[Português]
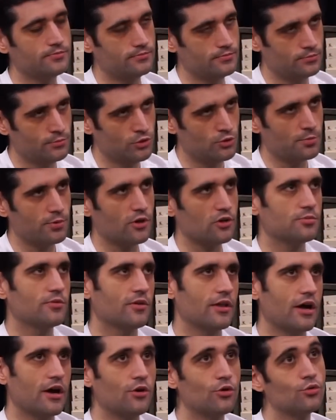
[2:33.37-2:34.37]
muito
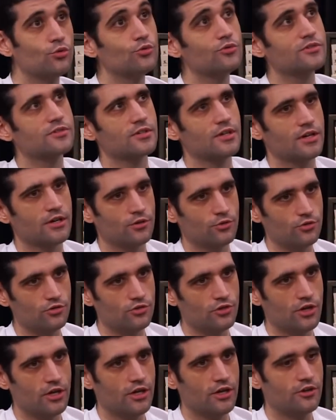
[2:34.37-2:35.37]
próximo alguns anos